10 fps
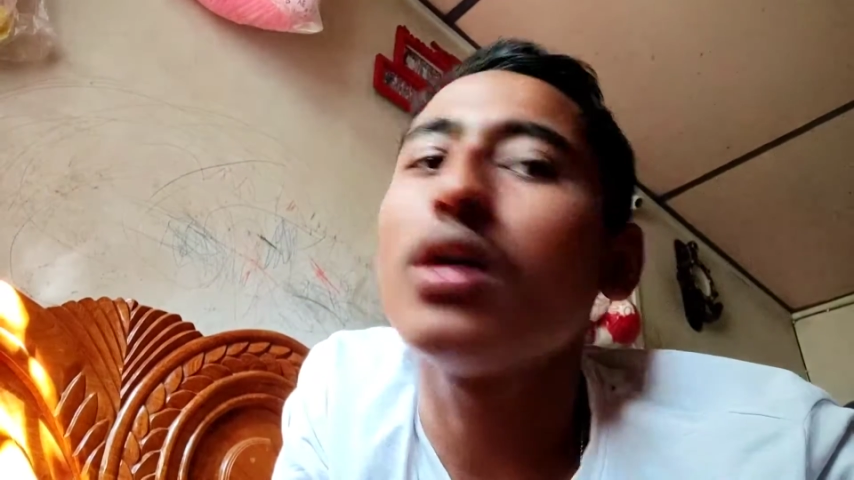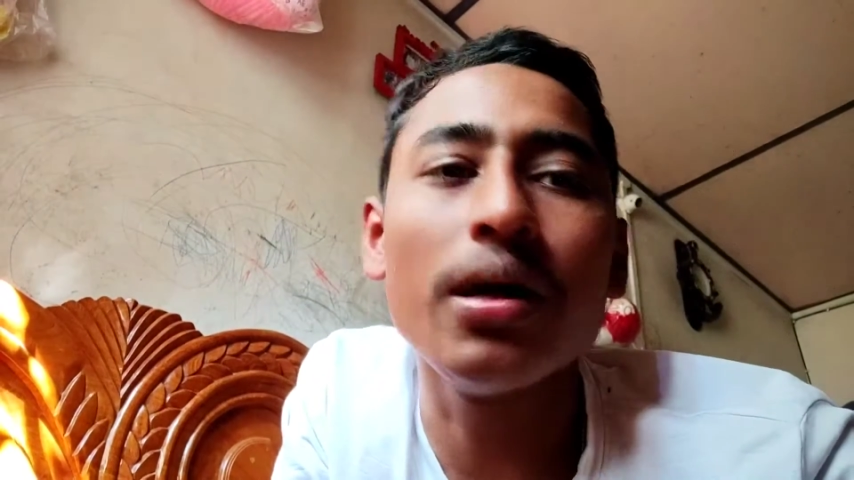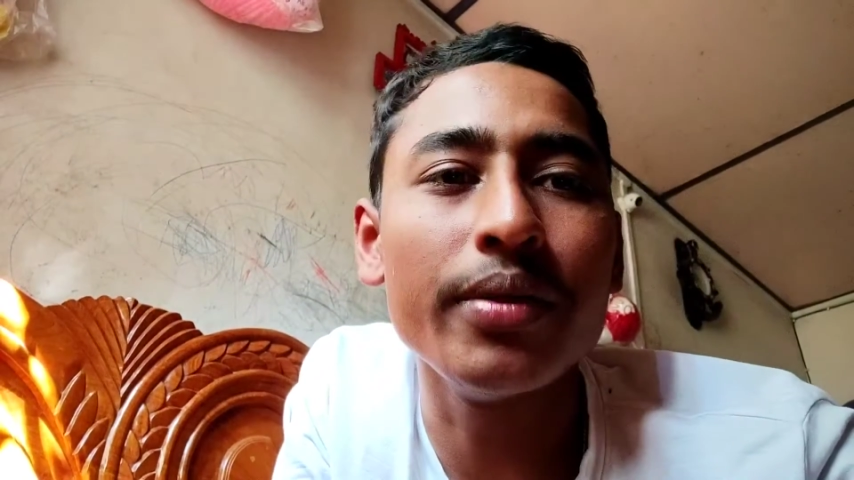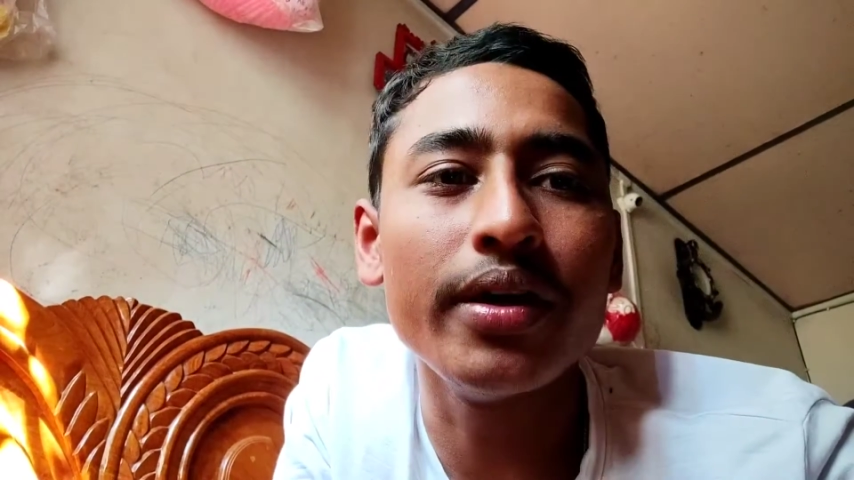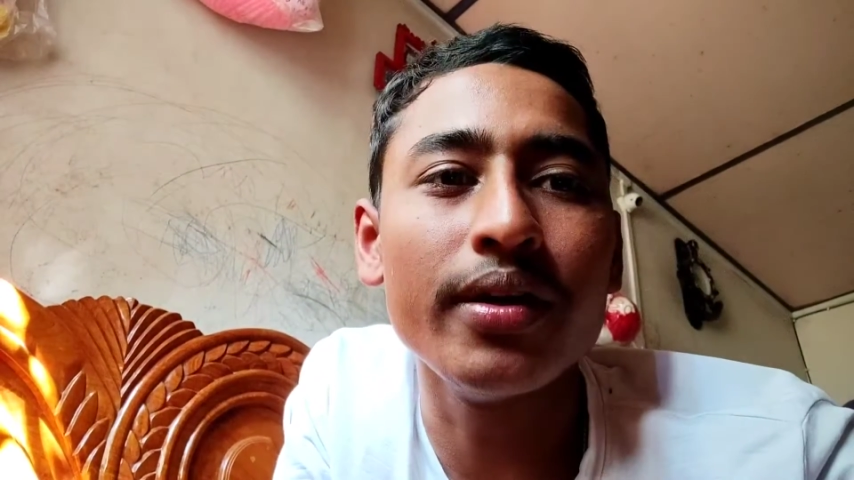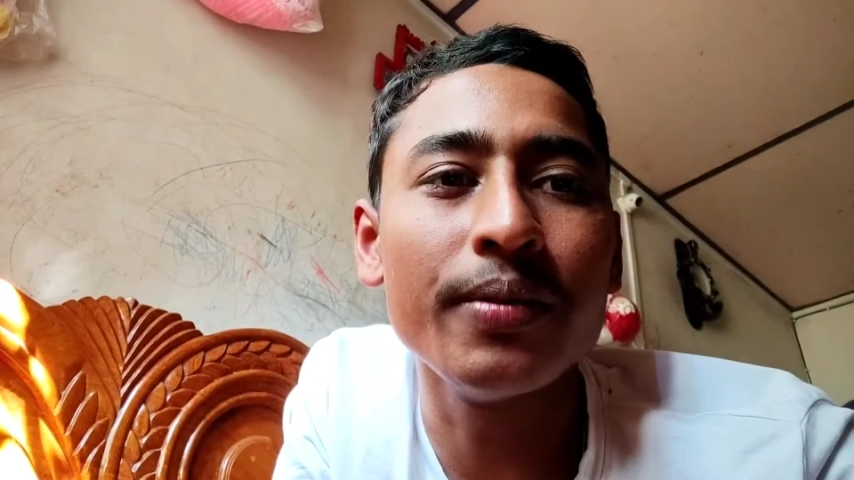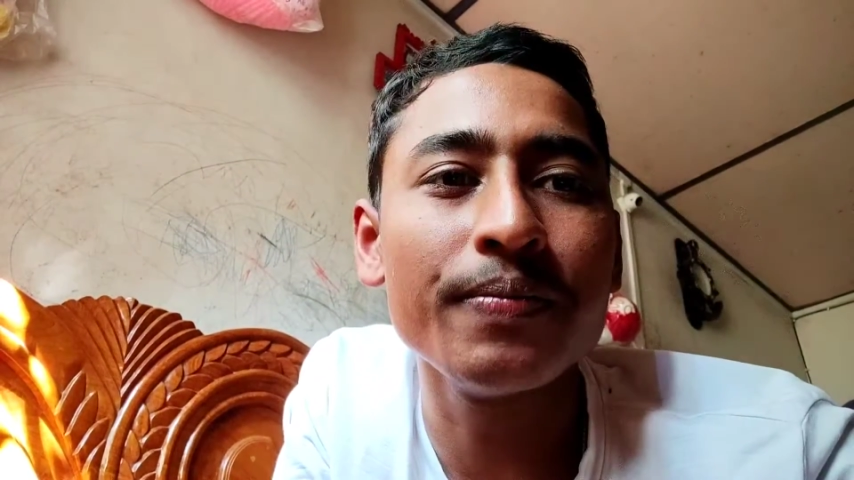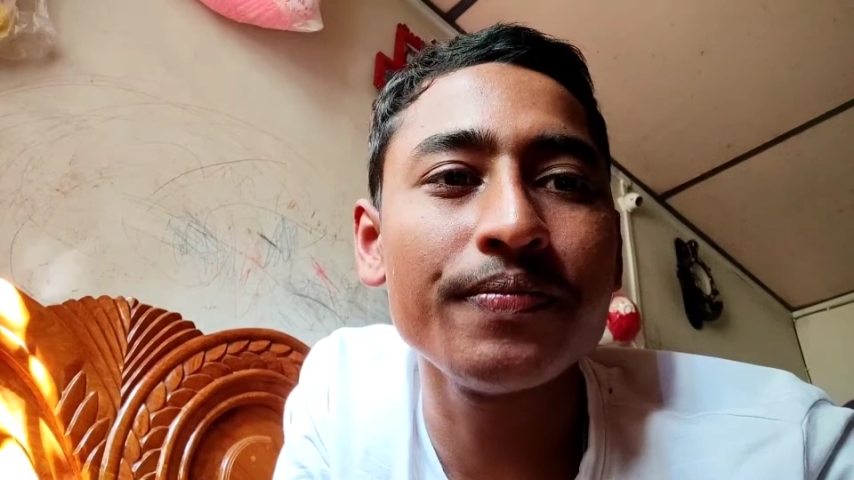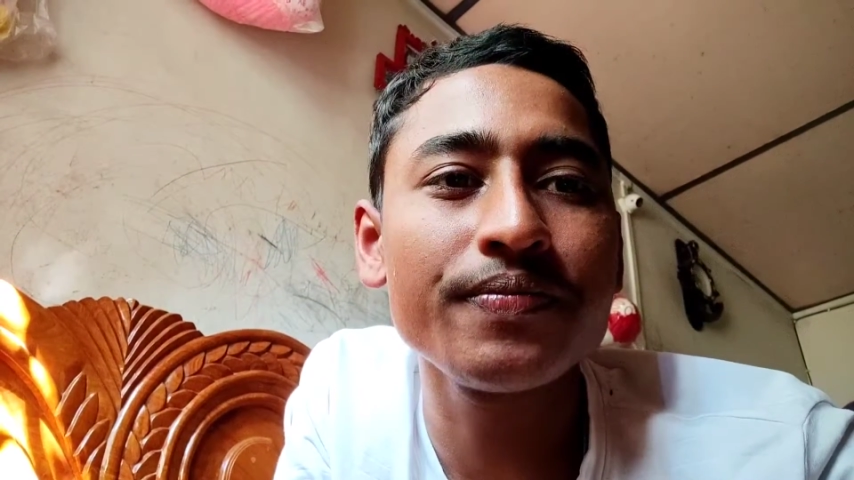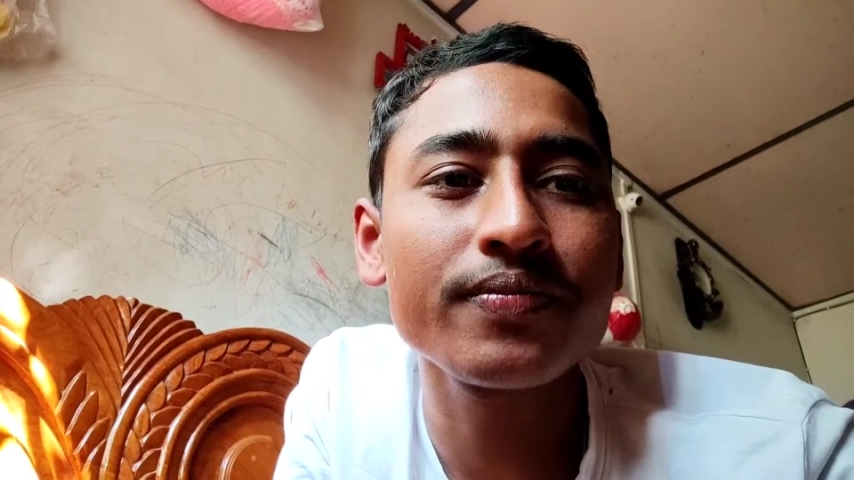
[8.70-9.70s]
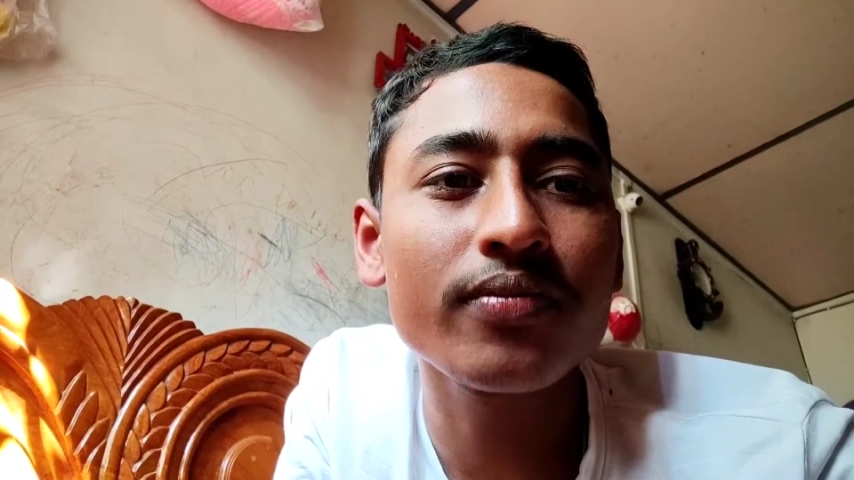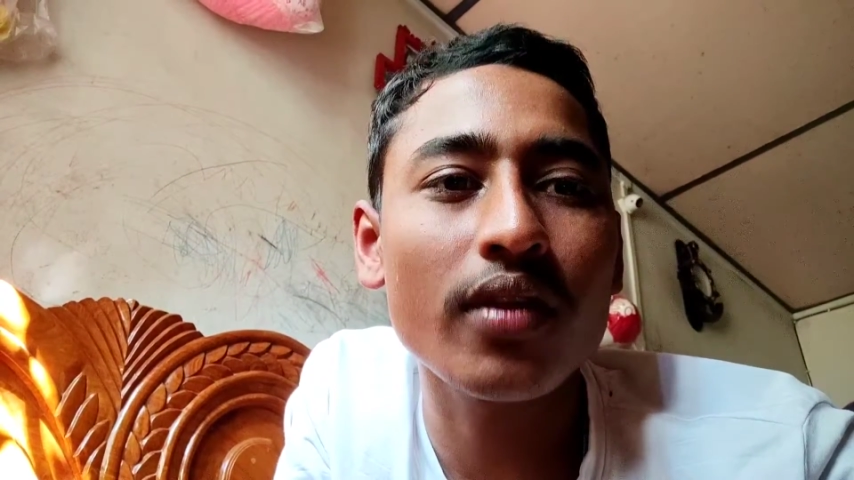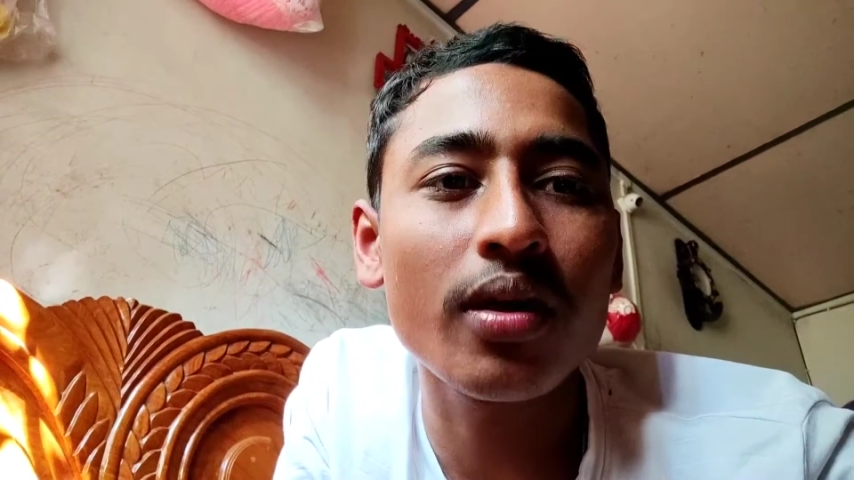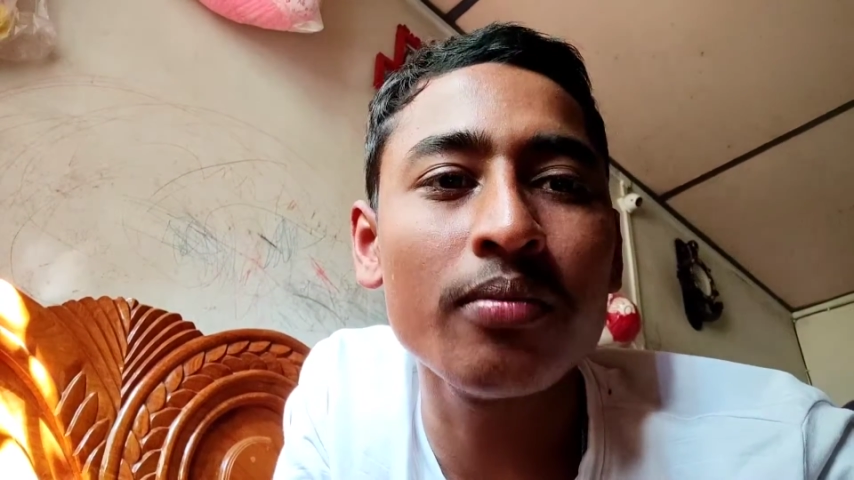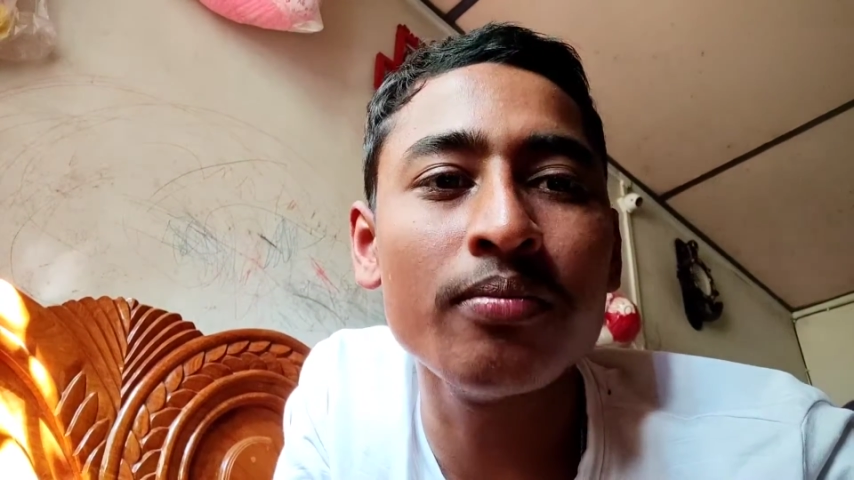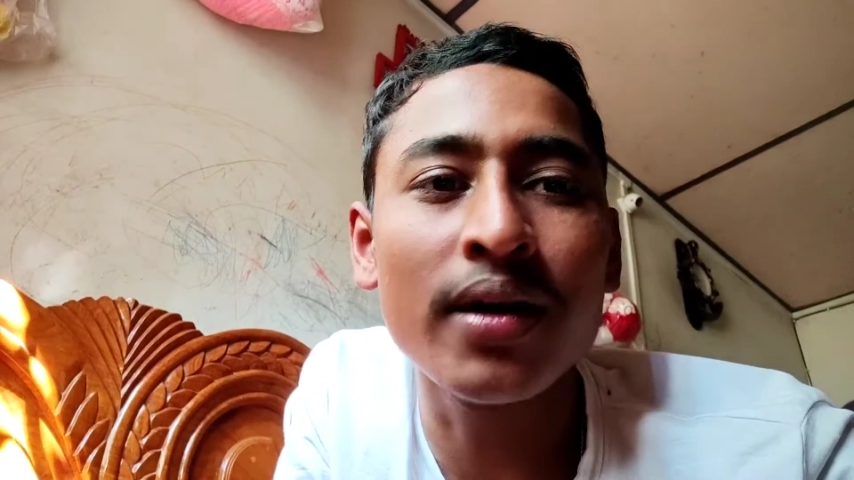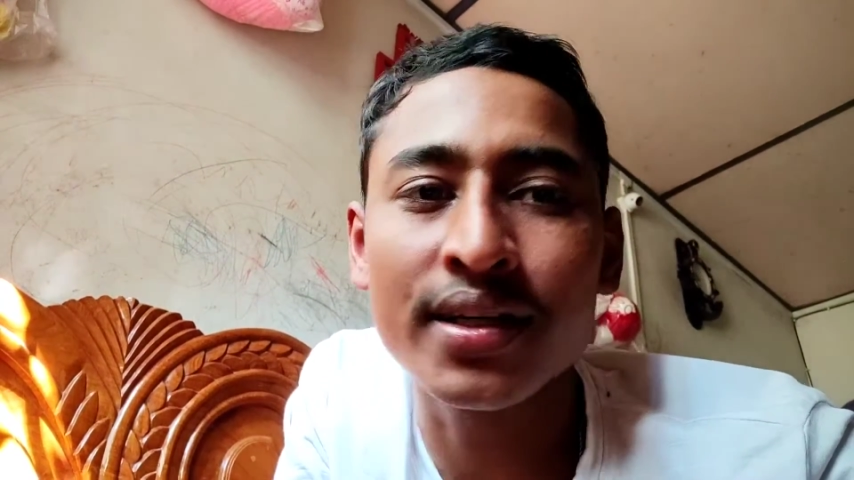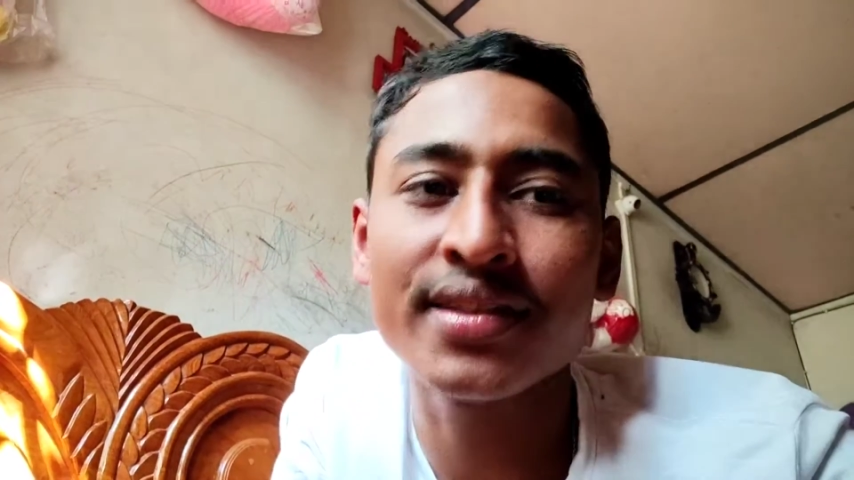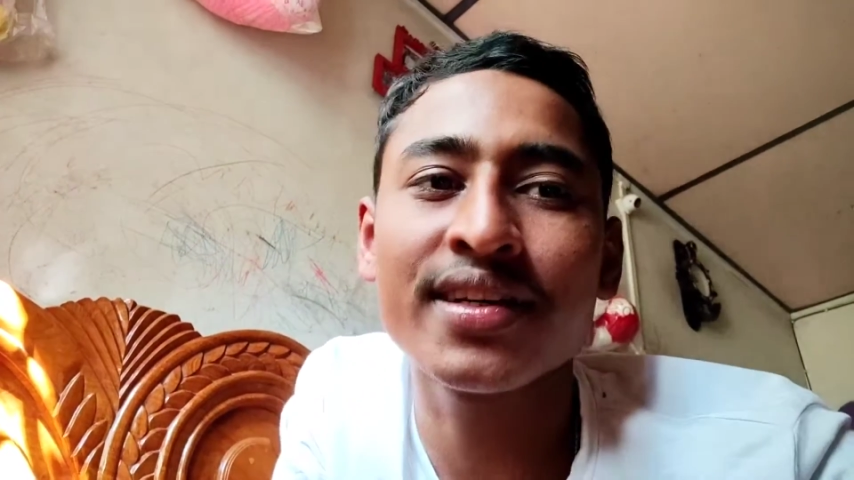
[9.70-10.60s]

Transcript: আমি বাজার